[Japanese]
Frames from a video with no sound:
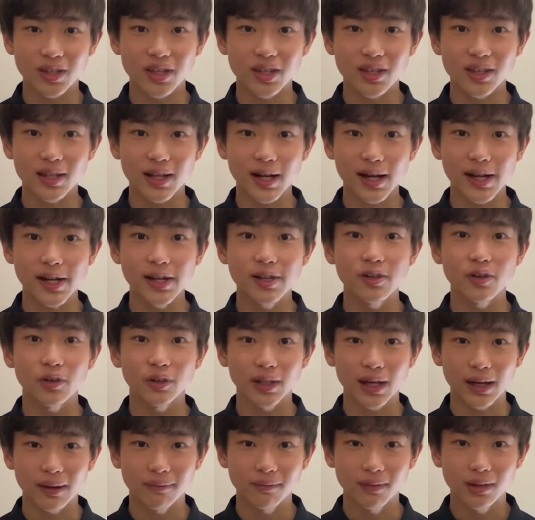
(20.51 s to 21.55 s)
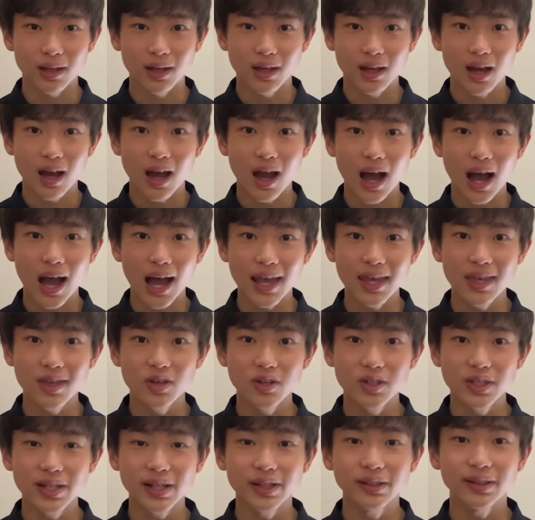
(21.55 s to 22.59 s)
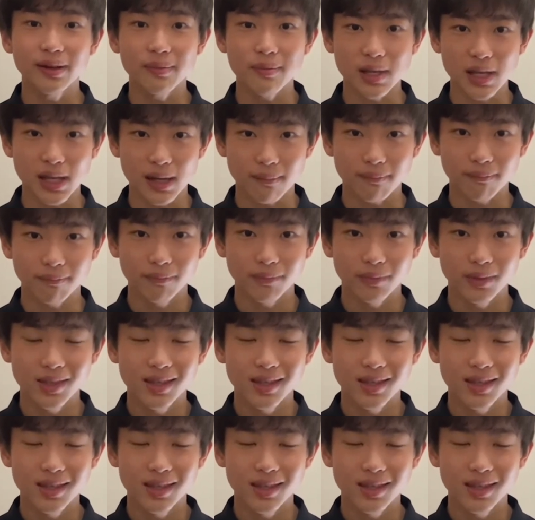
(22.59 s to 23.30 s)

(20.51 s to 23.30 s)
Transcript: 品に出られるような俳優になるために